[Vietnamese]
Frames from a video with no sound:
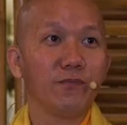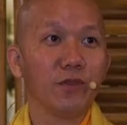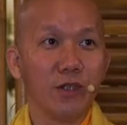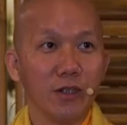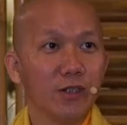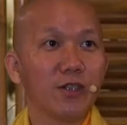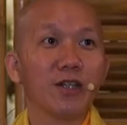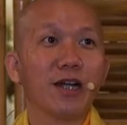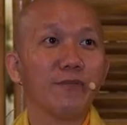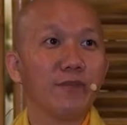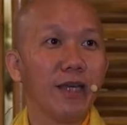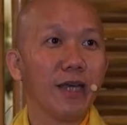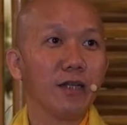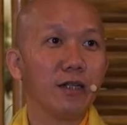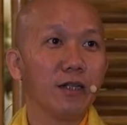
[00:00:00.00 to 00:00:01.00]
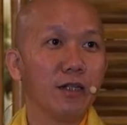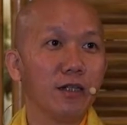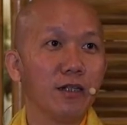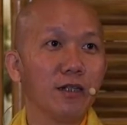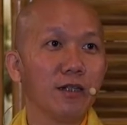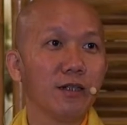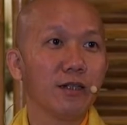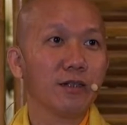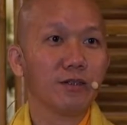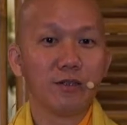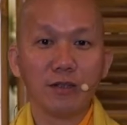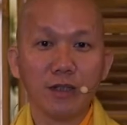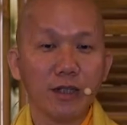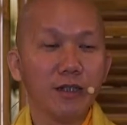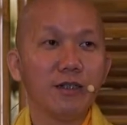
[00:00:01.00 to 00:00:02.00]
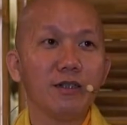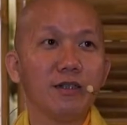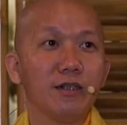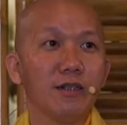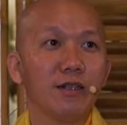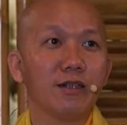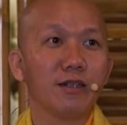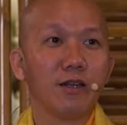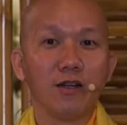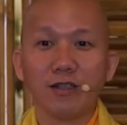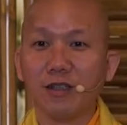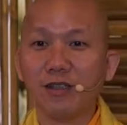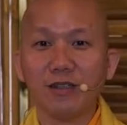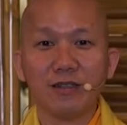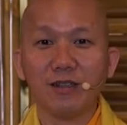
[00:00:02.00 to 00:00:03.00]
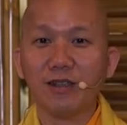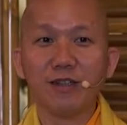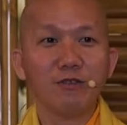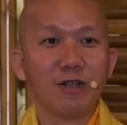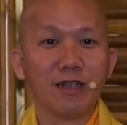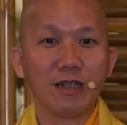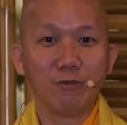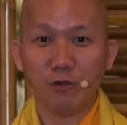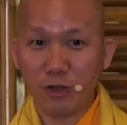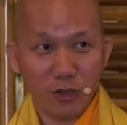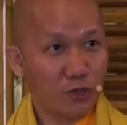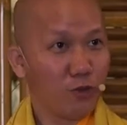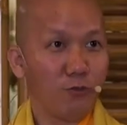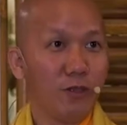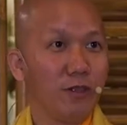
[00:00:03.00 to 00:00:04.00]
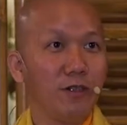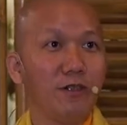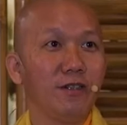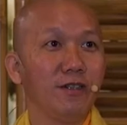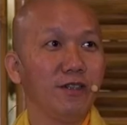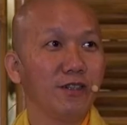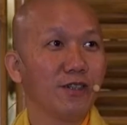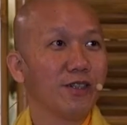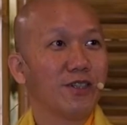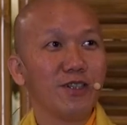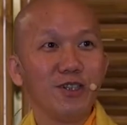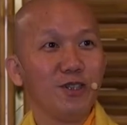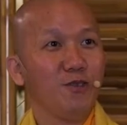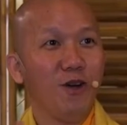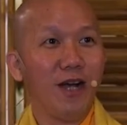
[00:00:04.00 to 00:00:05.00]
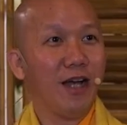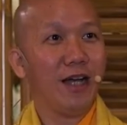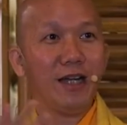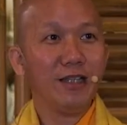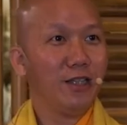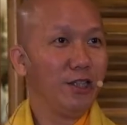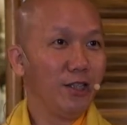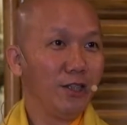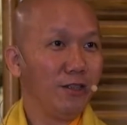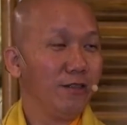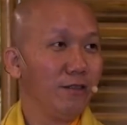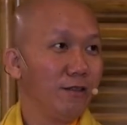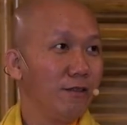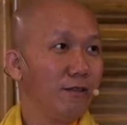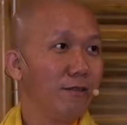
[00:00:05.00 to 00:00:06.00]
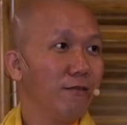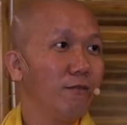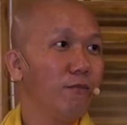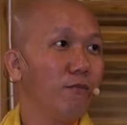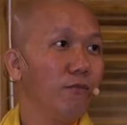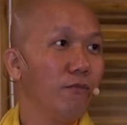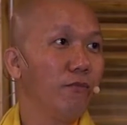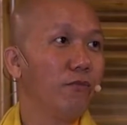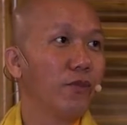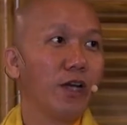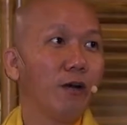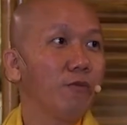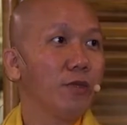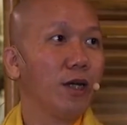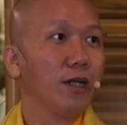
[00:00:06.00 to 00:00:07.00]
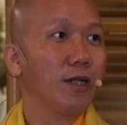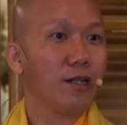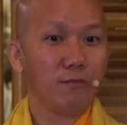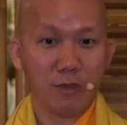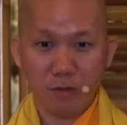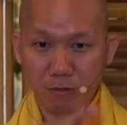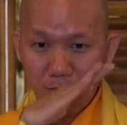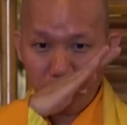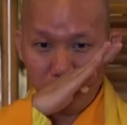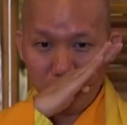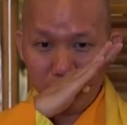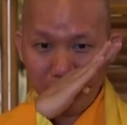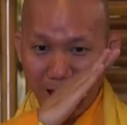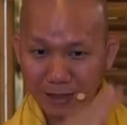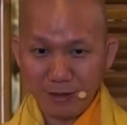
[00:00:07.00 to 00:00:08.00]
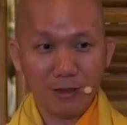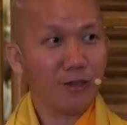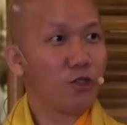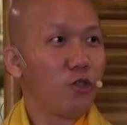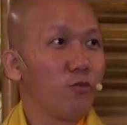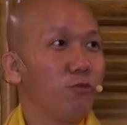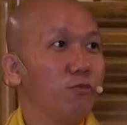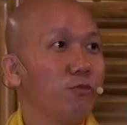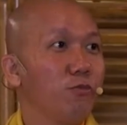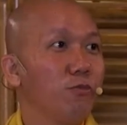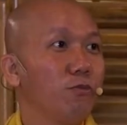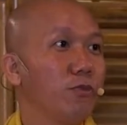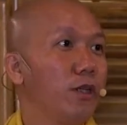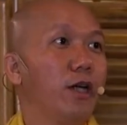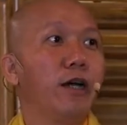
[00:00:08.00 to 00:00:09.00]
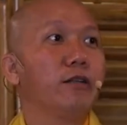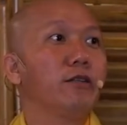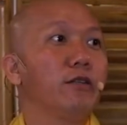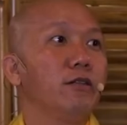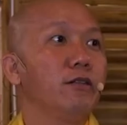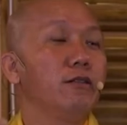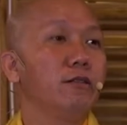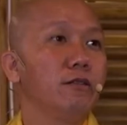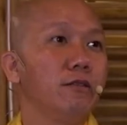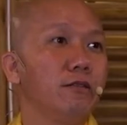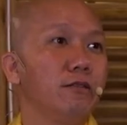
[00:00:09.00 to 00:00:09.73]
tưởng có cảm giác nữa suy nghĩ nữa à, thọ tưởng hình thức nó hoạt động được cái xúc nữa nó cứ vậy hoài vậy đó nó không dừng lại mình cắt đứt xúc thì hết tưởng